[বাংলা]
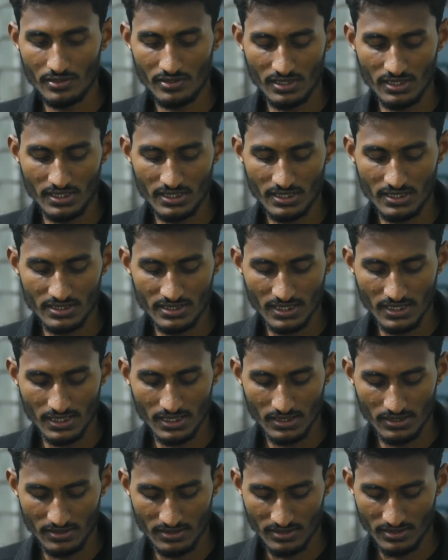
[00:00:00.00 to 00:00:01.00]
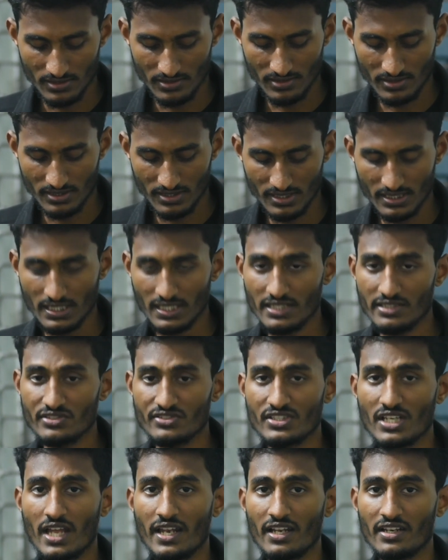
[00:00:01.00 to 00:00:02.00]
ডিলিটিং চ্যানেল ওকে
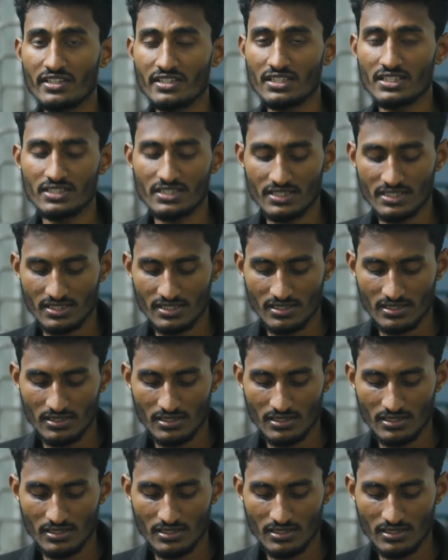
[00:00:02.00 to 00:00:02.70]
চ্যানেল ডিলিটেড